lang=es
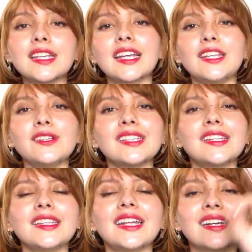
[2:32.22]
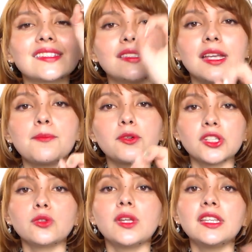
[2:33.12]
Sé que te vas a sentir
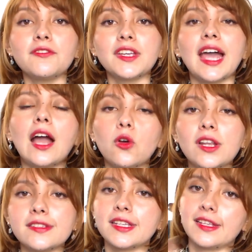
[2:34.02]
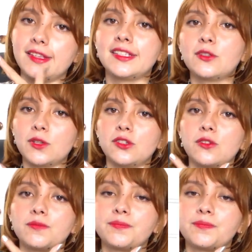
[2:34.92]
100% identificada con la siguiente situación.